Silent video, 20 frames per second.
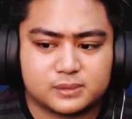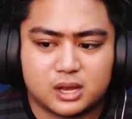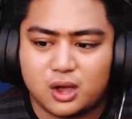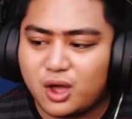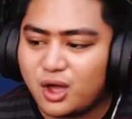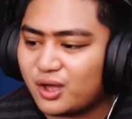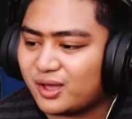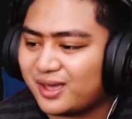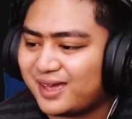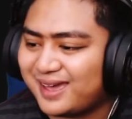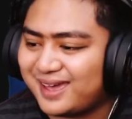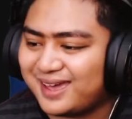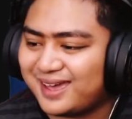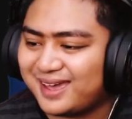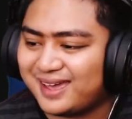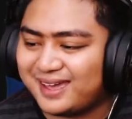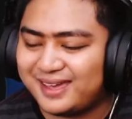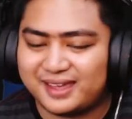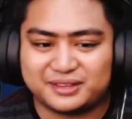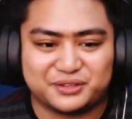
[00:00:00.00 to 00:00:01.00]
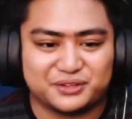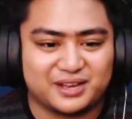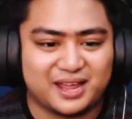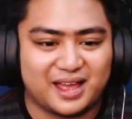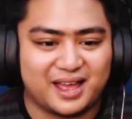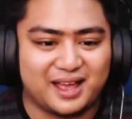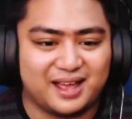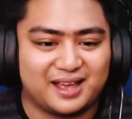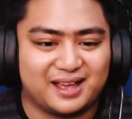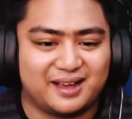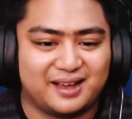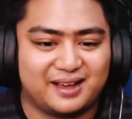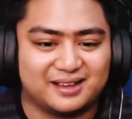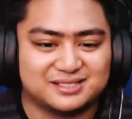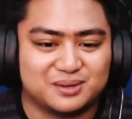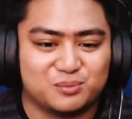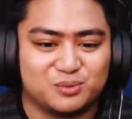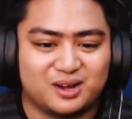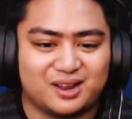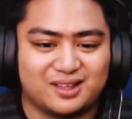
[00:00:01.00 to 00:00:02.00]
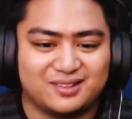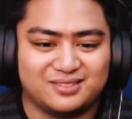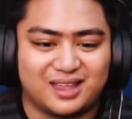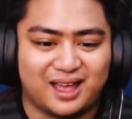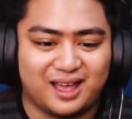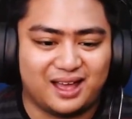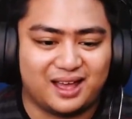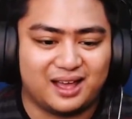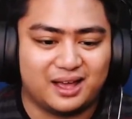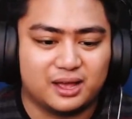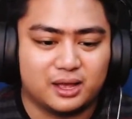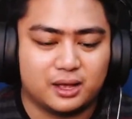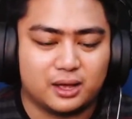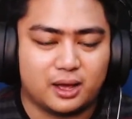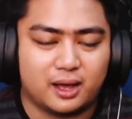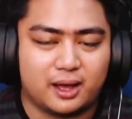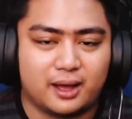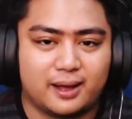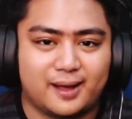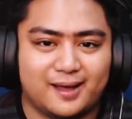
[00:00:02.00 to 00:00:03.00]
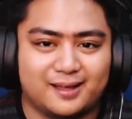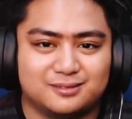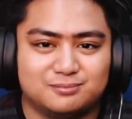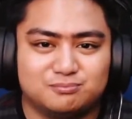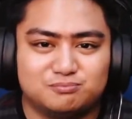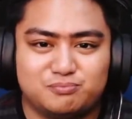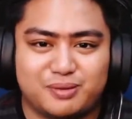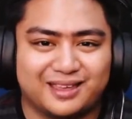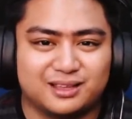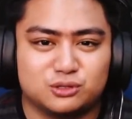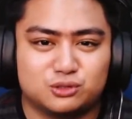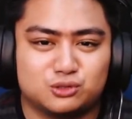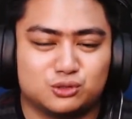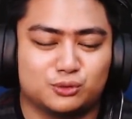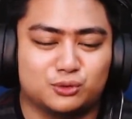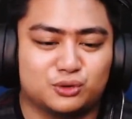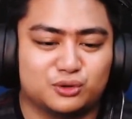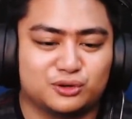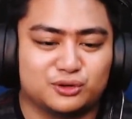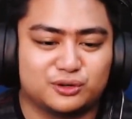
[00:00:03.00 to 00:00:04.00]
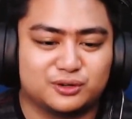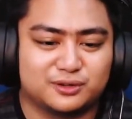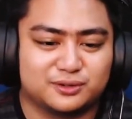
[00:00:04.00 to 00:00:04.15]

Okay, ito na. Simulan na ang adventure.